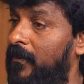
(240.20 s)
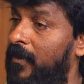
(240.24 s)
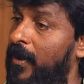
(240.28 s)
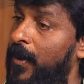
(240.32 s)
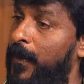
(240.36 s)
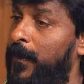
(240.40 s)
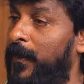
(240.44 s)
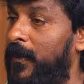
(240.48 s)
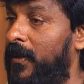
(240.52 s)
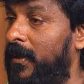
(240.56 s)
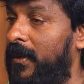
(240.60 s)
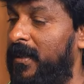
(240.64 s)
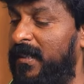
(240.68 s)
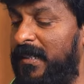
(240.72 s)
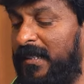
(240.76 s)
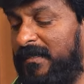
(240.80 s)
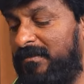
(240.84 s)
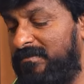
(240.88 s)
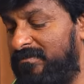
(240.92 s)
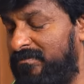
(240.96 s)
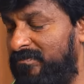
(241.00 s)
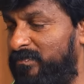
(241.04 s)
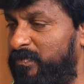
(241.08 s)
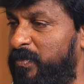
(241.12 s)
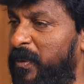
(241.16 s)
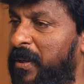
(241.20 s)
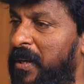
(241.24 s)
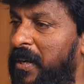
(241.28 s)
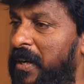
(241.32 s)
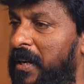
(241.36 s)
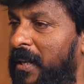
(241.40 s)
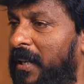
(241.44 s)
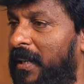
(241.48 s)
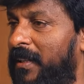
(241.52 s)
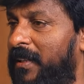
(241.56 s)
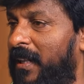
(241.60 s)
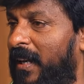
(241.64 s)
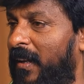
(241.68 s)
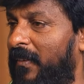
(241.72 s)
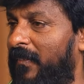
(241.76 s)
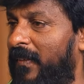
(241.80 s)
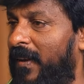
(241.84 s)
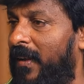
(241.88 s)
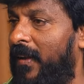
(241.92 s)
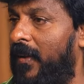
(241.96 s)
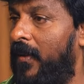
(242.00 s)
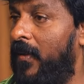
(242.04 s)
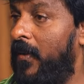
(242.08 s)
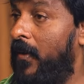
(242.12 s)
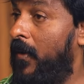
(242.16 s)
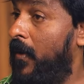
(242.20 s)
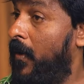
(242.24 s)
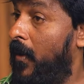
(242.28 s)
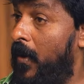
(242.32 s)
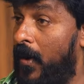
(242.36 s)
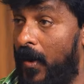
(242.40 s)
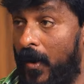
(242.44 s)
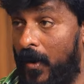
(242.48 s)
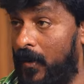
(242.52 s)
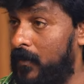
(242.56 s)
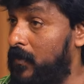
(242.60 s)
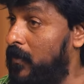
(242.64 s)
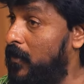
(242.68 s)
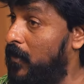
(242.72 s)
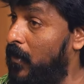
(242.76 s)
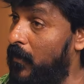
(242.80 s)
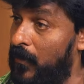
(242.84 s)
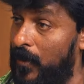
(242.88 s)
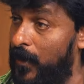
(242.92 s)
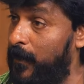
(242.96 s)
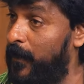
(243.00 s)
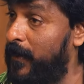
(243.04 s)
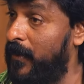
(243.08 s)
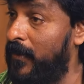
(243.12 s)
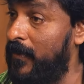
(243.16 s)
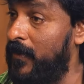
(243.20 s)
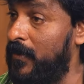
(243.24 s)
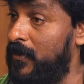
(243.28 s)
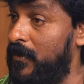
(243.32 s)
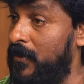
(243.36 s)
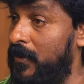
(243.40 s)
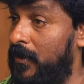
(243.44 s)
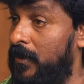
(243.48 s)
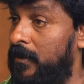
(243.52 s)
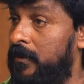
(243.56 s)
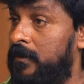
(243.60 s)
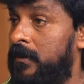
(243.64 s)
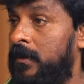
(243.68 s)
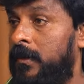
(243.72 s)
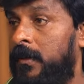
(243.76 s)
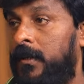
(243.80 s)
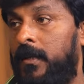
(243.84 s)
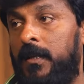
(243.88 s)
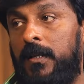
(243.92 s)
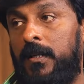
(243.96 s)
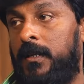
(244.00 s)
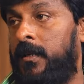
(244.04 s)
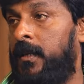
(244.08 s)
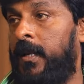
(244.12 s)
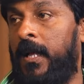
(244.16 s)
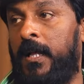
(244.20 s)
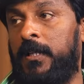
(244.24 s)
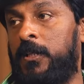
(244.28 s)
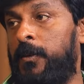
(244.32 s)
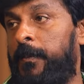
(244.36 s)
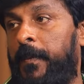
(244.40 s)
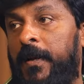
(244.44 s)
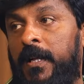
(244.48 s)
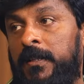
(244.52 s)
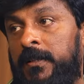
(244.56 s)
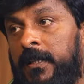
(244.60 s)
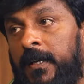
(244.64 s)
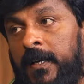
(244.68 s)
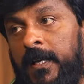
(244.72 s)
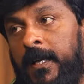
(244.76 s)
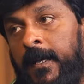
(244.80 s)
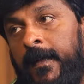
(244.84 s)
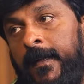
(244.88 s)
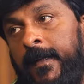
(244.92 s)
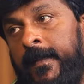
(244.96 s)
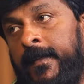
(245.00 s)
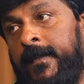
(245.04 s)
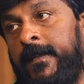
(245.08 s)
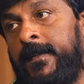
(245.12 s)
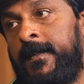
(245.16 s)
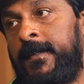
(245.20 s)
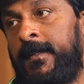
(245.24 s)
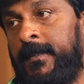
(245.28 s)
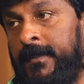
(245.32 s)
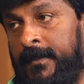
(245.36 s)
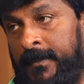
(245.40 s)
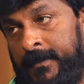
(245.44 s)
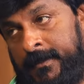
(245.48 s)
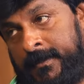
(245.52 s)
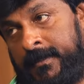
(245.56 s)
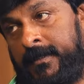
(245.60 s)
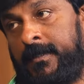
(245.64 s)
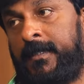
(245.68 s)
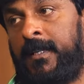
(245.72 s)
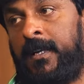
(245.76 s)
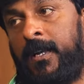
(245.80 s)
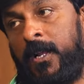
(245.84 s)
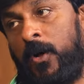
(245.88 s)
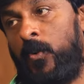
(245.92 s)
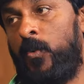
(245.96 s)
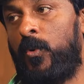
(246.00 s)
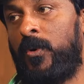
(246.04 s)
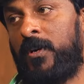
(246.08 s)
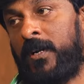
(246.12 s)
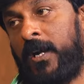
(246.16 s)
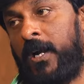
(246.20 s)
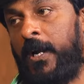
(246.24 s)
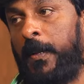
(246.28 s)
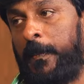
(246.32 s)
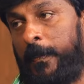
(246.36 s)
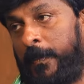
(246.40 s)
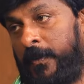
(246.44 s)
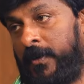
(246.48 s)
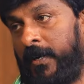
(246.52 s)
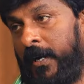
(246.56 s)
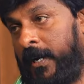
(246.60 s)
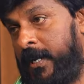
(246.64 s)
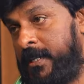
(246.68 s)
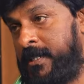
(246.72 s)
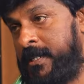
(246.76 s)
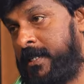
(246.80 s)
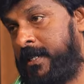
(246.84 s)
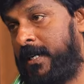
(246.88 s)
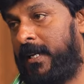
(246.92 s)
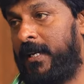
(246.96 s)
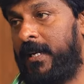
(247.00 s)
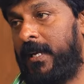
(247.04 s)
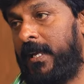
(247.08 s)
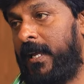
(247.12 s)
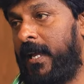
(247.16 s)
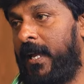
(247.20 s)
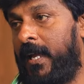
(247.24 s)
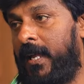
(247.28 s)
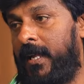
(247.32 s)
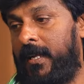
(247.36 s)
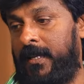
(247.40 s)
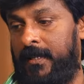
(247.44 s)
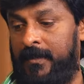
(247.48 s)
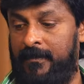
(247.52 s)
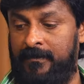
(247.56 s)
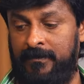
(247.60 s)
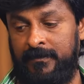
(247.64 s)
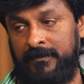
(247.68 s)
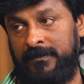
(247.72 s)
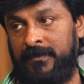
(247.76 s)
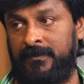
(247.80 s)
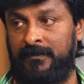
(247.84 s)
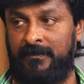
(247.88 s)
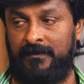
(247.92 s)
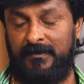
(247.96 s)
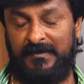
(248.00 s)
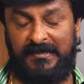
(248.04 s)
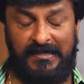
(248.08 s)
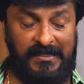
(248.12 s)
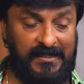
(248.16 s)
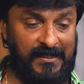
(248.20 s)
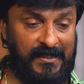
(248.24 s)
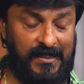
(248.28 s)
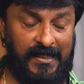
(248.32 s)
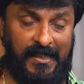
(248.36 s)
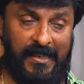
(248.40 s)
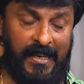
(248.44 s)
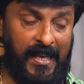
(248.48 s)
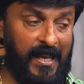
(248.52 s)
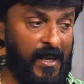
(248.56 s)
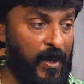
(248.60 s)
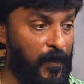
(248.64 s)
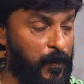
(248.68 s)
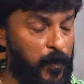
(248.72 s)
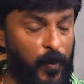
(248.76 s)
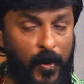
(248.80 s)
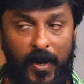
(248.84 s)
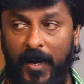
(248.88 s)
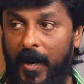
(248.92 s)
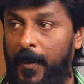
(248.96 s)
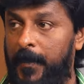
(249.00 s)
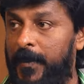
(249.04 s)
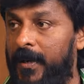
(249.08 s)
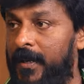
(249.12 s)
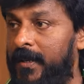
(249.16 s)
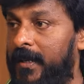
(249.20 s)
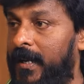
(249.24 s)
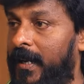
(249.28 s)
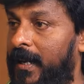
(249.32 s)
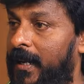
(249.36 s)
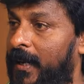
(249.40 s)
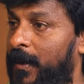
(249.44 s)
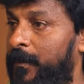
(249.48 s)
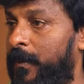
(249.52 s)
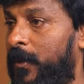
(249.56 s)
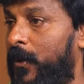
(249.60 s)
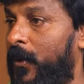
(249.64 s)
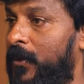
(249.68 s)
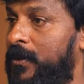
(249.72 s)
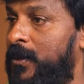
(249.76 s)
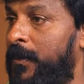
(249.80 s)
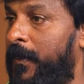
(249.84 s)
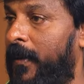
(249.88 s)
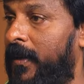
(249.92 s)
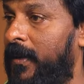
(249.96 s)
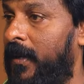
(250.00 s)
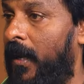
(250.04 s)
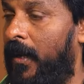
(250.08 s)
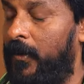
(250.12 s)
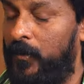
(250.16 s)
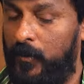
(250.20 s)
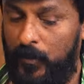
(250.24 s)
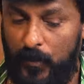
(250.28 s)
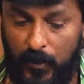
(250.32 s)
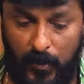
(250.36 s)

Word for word: தலைவா எப்படி இருக்கீங்க பின்றீங்க தலைவரை அது எவ்வளோ பெரிய விஷயம் நேற்று பார்த்தாங்க இதெல்லாம் ஒரு நடிப்புன்னு நடிச்சிட்டீங்க என்னங்க போங்க அப்படின்ட்டானா நம்ம யோசிச்சு பாருங்க